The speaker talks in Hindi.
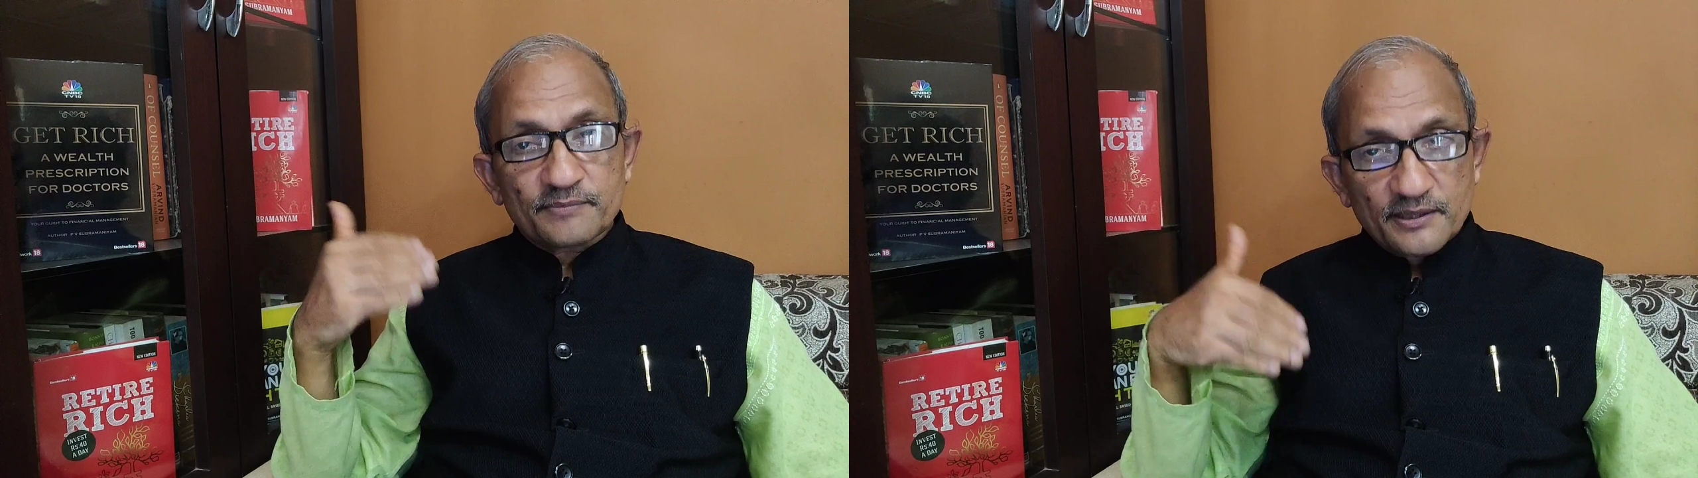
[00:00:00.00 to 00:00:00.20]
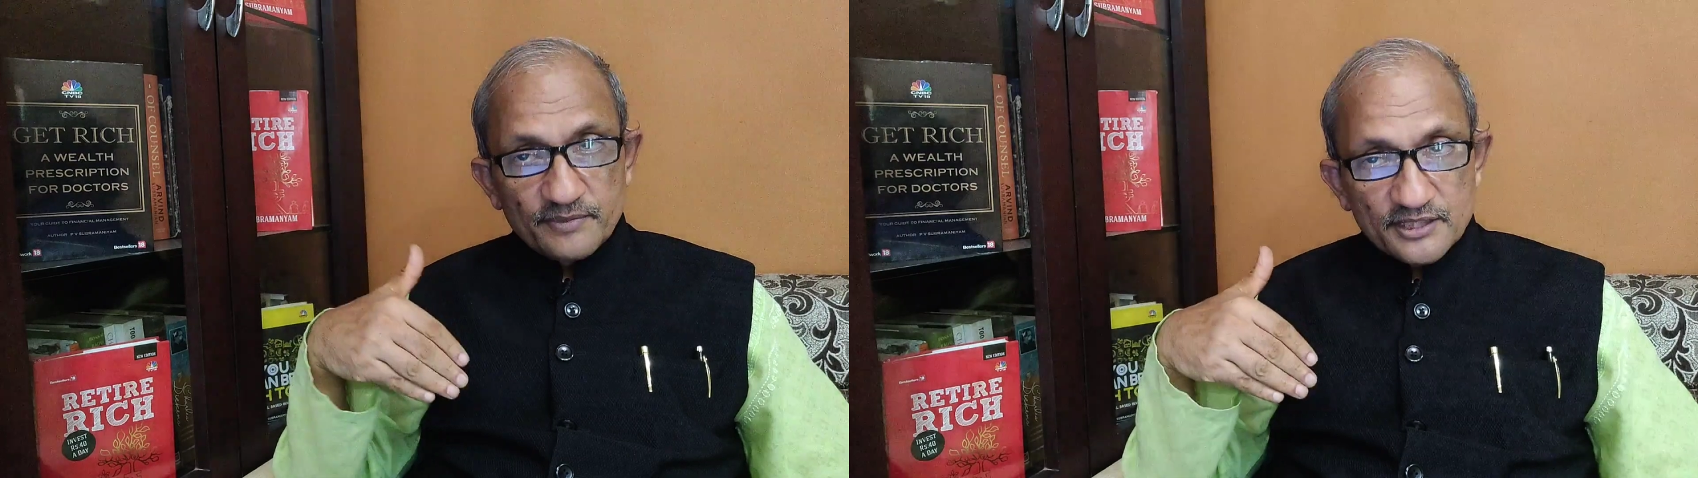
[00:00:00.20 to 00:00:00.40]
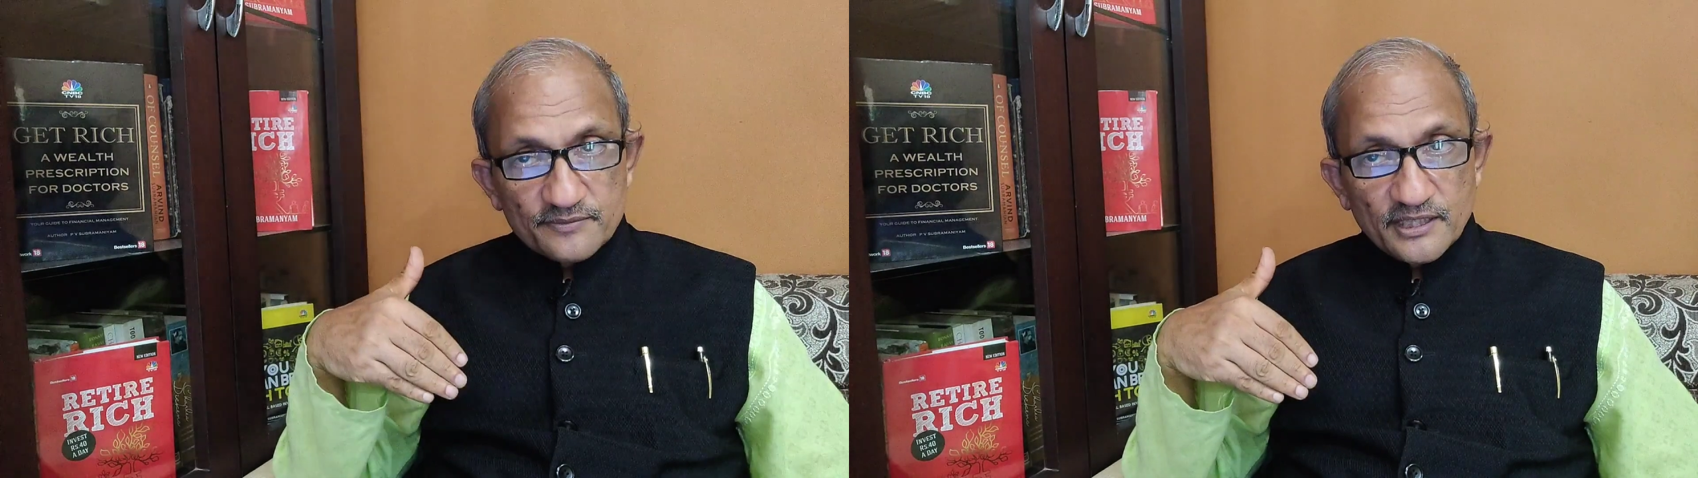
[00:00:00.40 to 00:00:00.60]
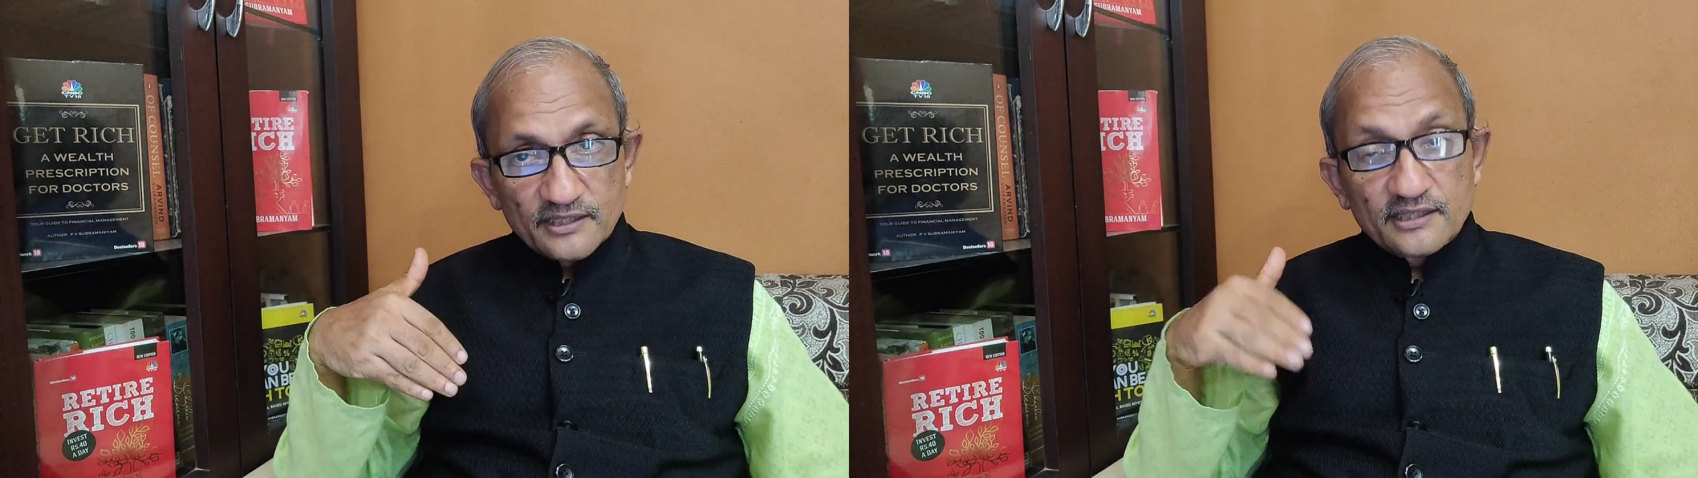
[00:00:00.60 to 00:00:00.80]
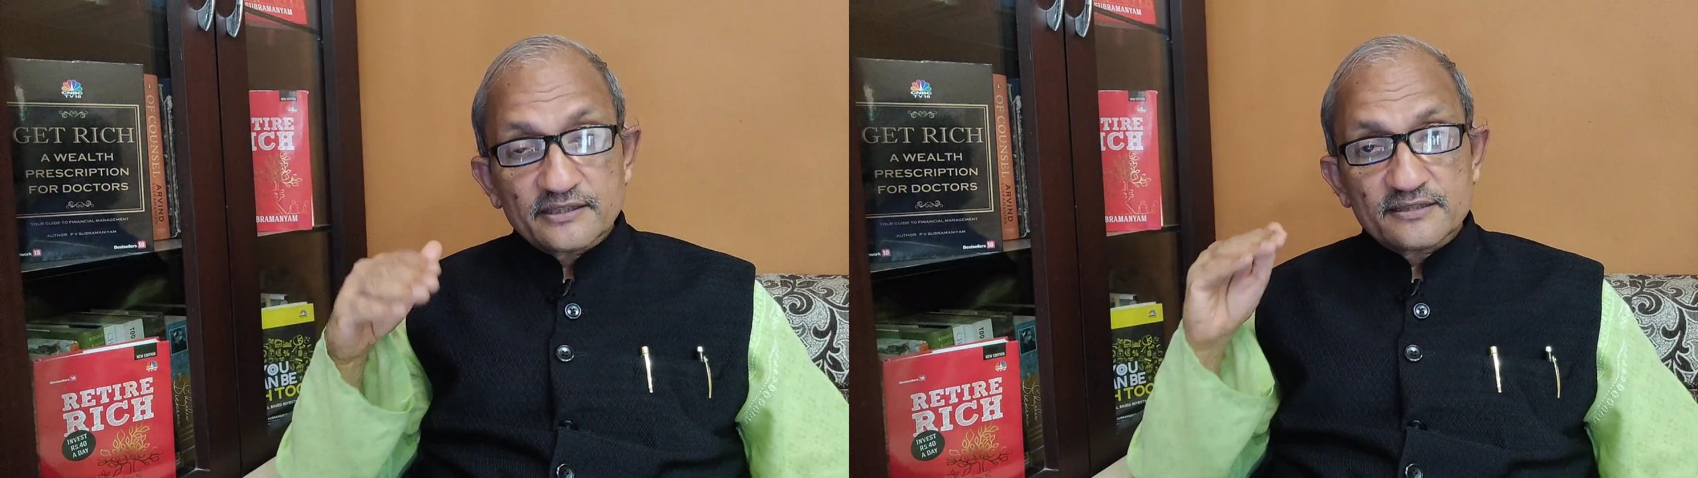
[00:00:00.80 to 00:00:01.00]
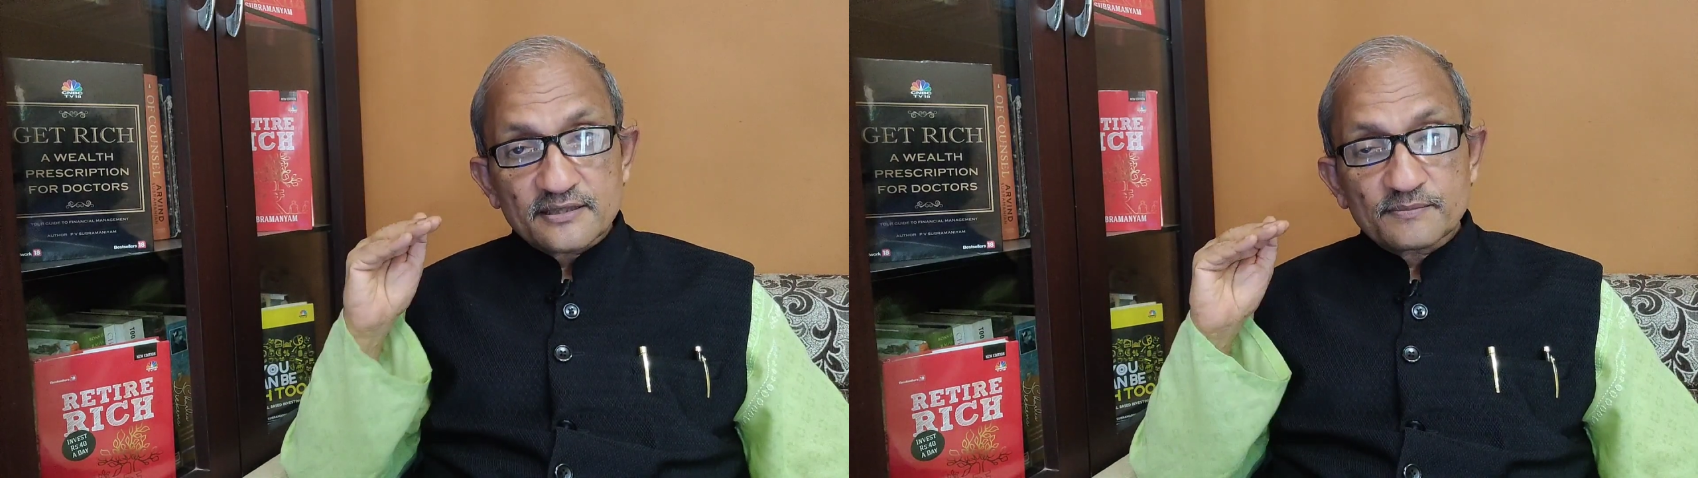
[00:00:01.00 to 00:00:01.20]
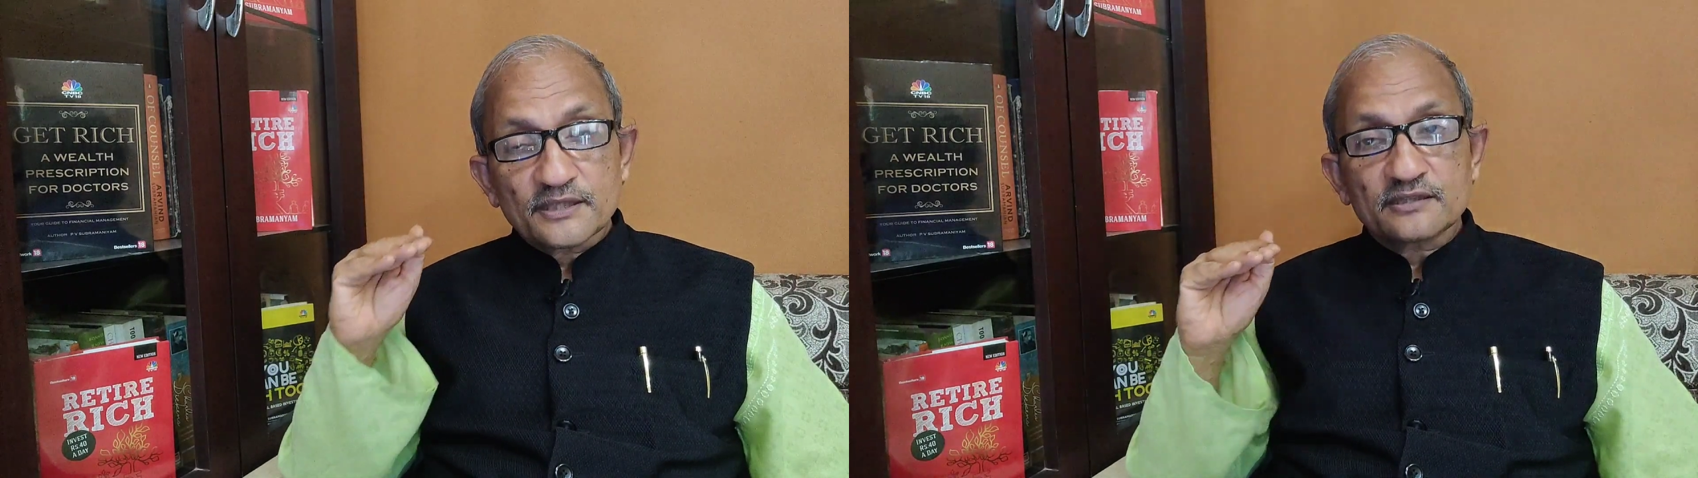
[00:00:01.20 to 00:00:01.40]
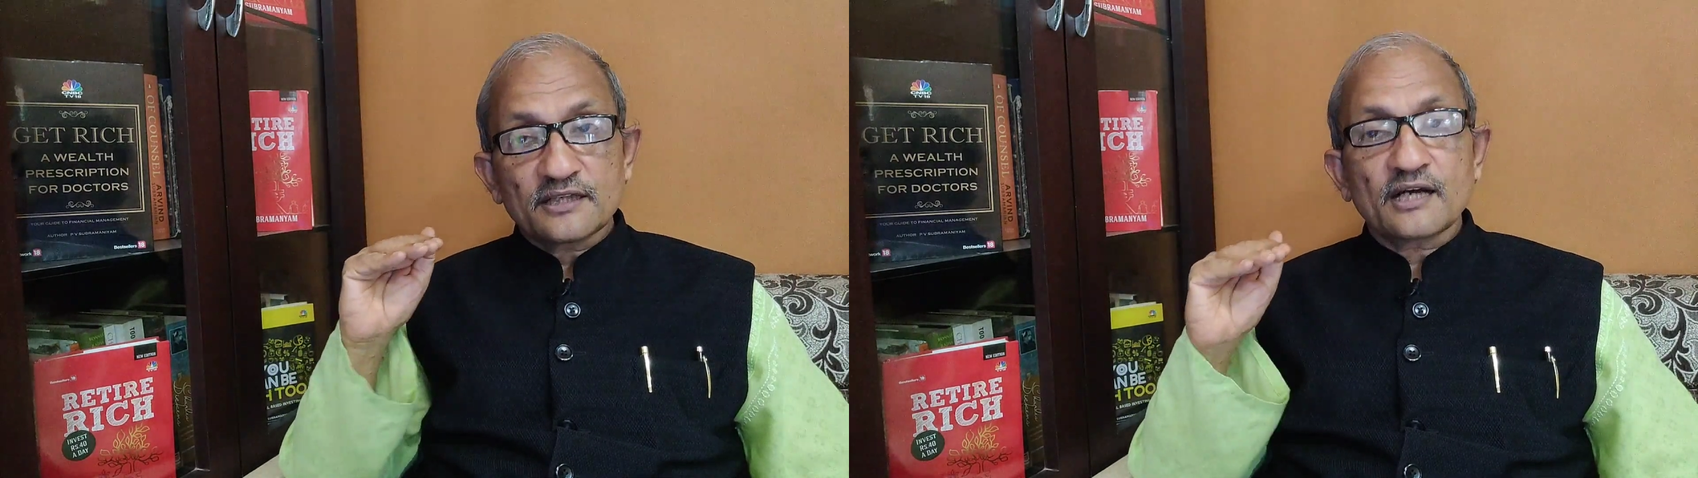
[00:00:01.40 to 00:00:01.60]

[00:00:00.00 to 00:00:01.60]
आपके पास भी आएगा ये सब करना